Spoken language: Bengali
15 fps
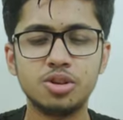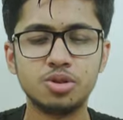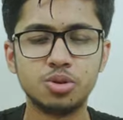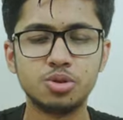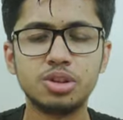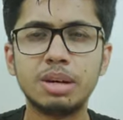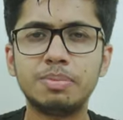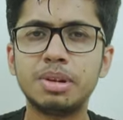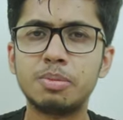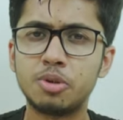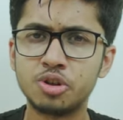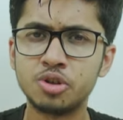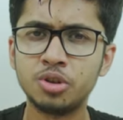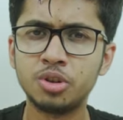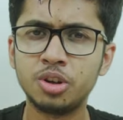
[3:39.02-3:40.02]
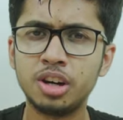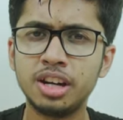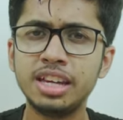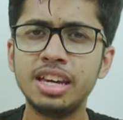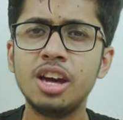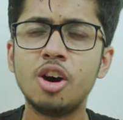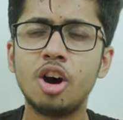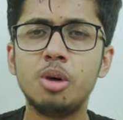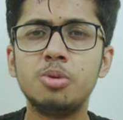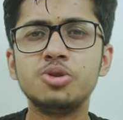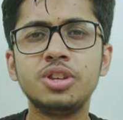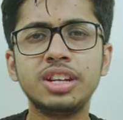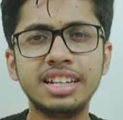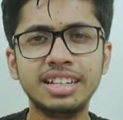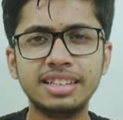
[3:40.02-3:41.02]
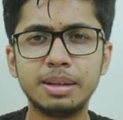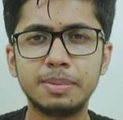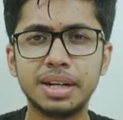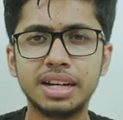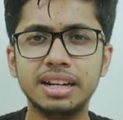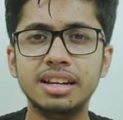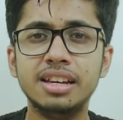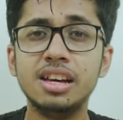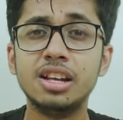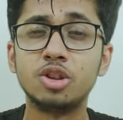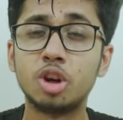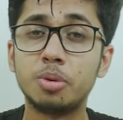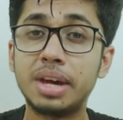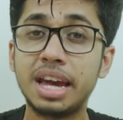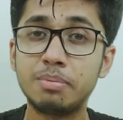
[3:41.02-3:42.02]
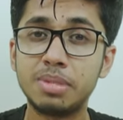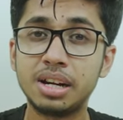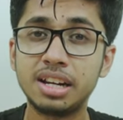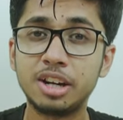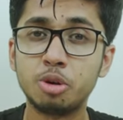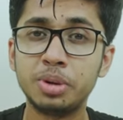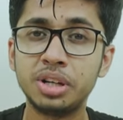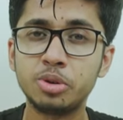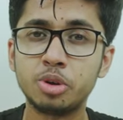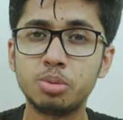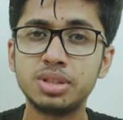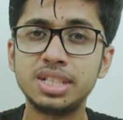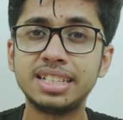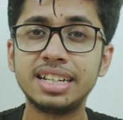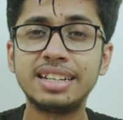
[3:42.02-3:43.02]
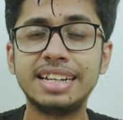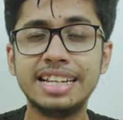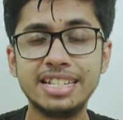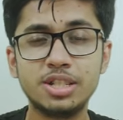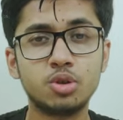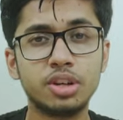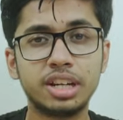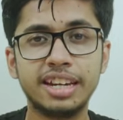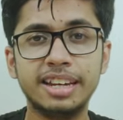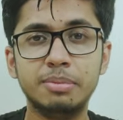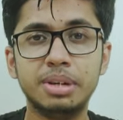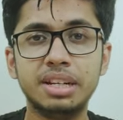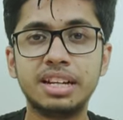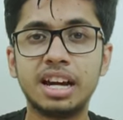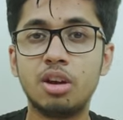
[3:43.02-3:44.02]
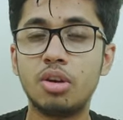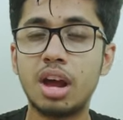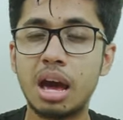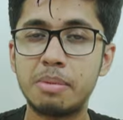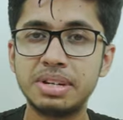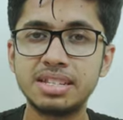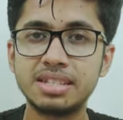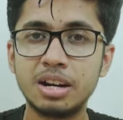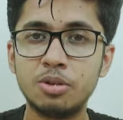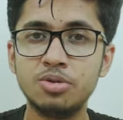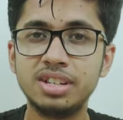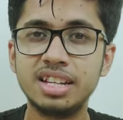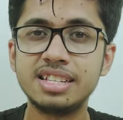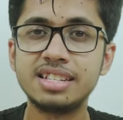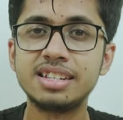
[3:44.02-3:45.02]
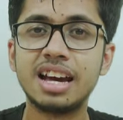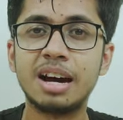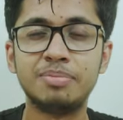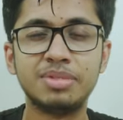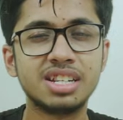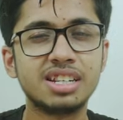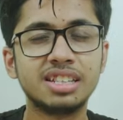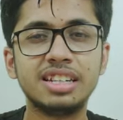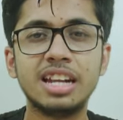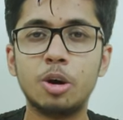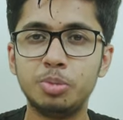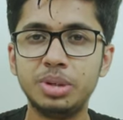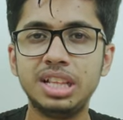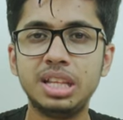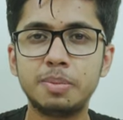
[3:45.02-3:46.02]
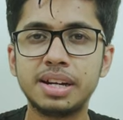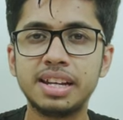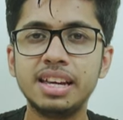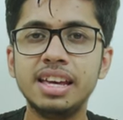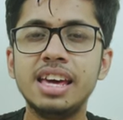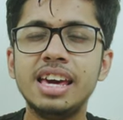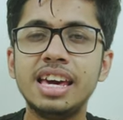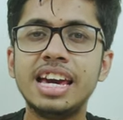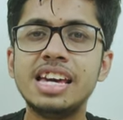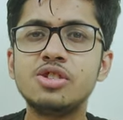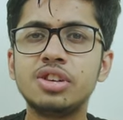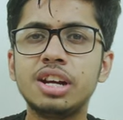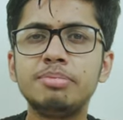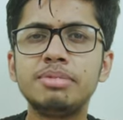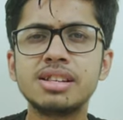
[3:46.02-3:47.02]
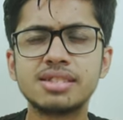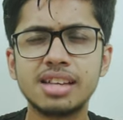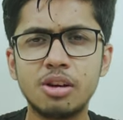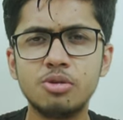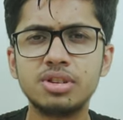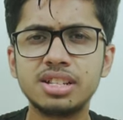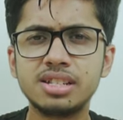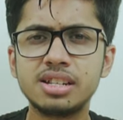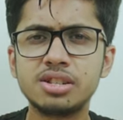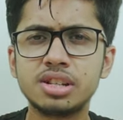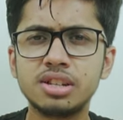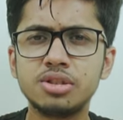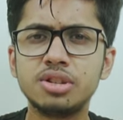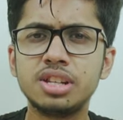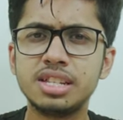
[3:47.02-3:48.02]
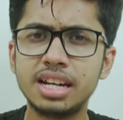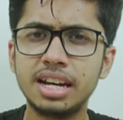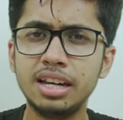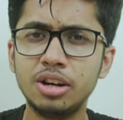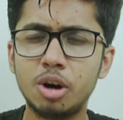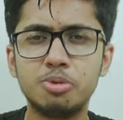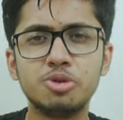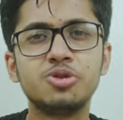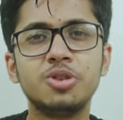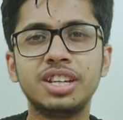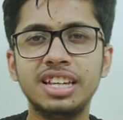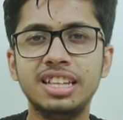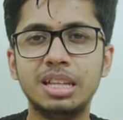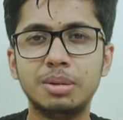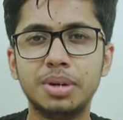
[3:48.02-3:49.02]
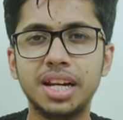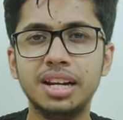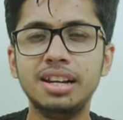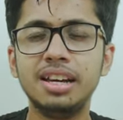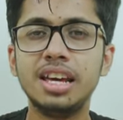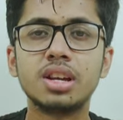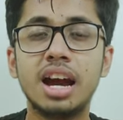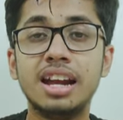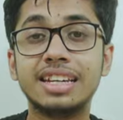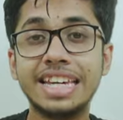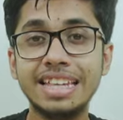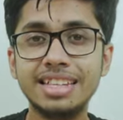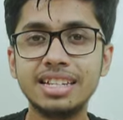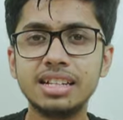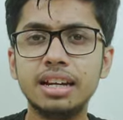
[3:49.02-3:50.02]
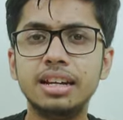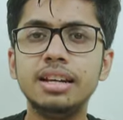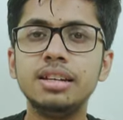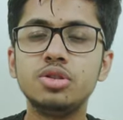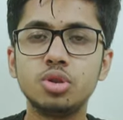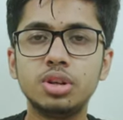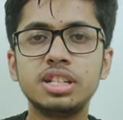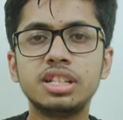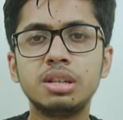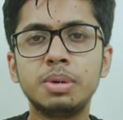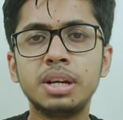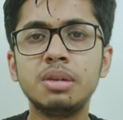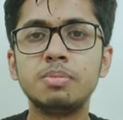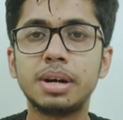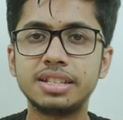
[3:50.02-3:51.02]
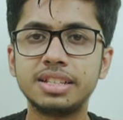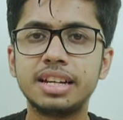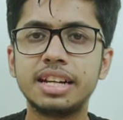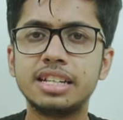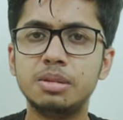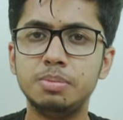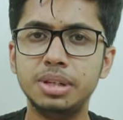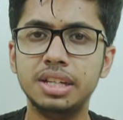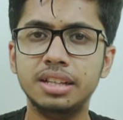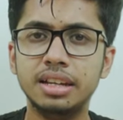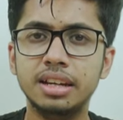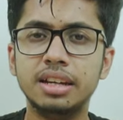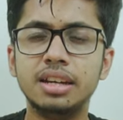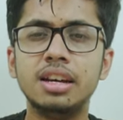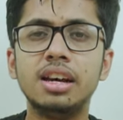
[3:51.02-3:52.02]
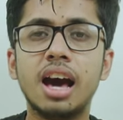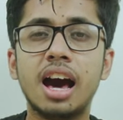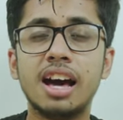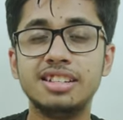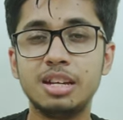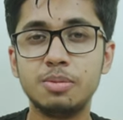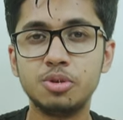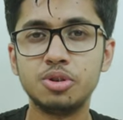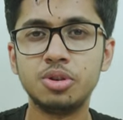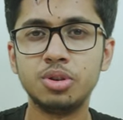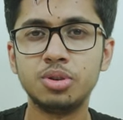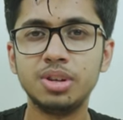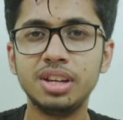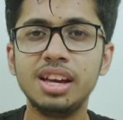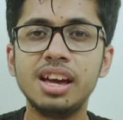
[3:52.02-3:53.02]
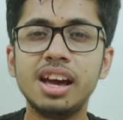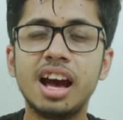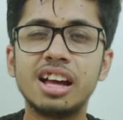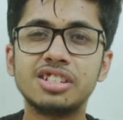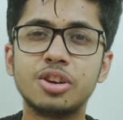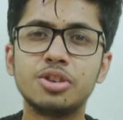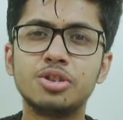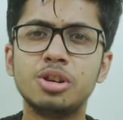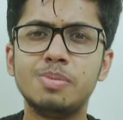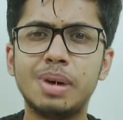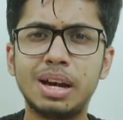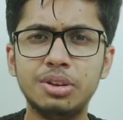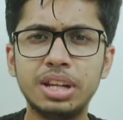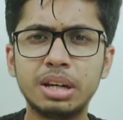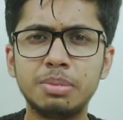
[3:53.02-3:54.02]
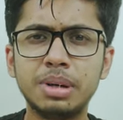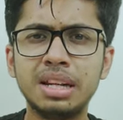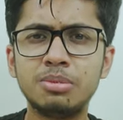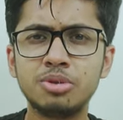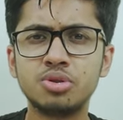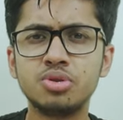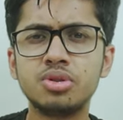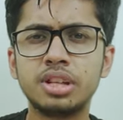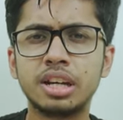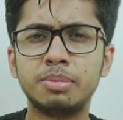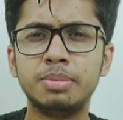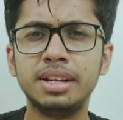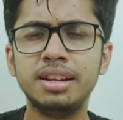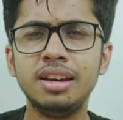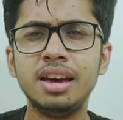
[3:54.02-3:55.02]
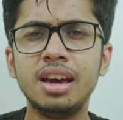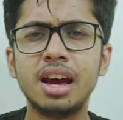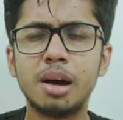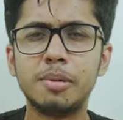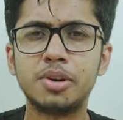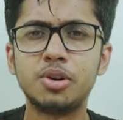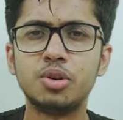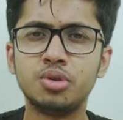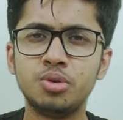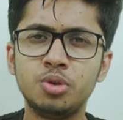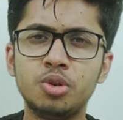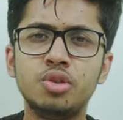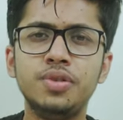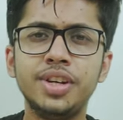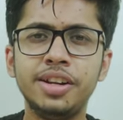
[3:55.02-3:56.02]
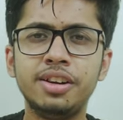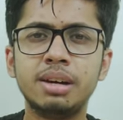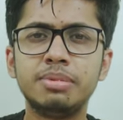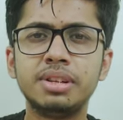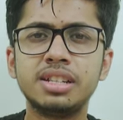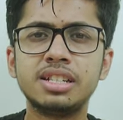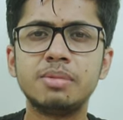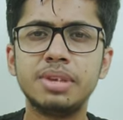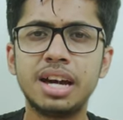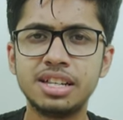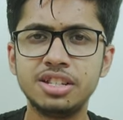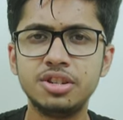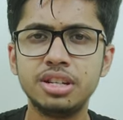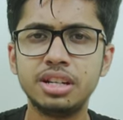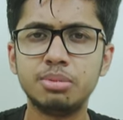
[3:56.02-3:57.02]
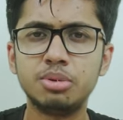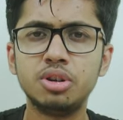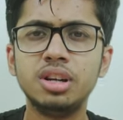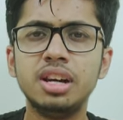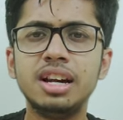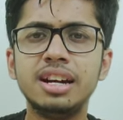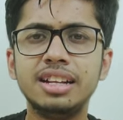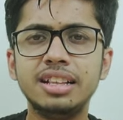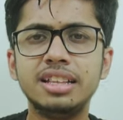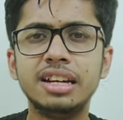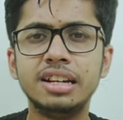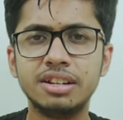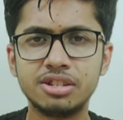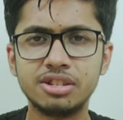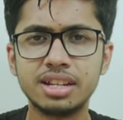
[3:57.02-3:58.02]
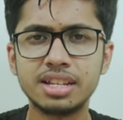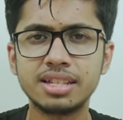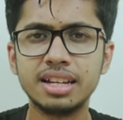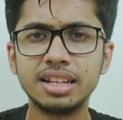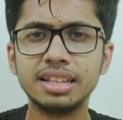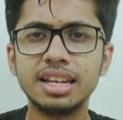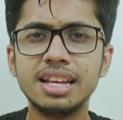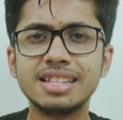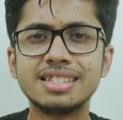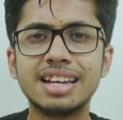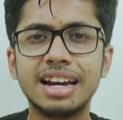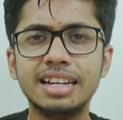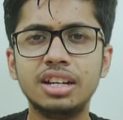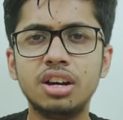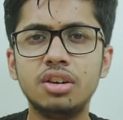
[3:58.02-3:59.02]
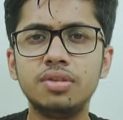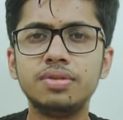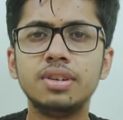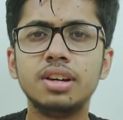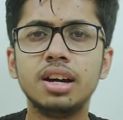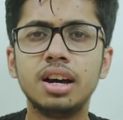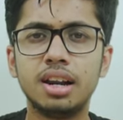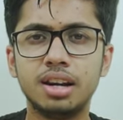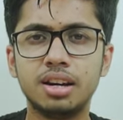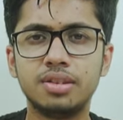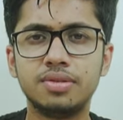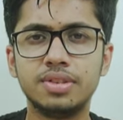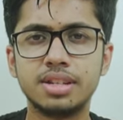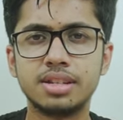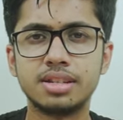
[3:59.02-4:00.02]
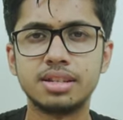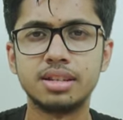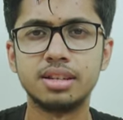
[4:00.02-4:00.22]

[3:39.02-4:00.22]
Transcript: সো যদি আপনার পছন্দ হয় অবশ্যই কিনতে পারেন তবে একবার রেকমেন্ড করবো যে এটা টেস্ট করে কিনবেন কারণ আমার সাউন্ড টেস্ট আপনার সাথে নাও মিলতে পারে এই জন্য আপনার সাউন্ড টেস্টের সাথে যদি যাই অবশ্যই কিনতে পারেন আর কিনতে চাইলে চলে যেতে পারেন বাজেট গ্যাজেট বিডিতে আজ এই পর্যন্তই আশা করি সবাই ভালো থাকবেন এবং সুস্থ থাকবেন আবার নতুন কোনো ভিডিও নিয়ে আপনাদের সামনে হাজির হয়ে যাবো টিল দেন রেজান আসনাথ সাইনিং অফ আল্লাহ হাফেজ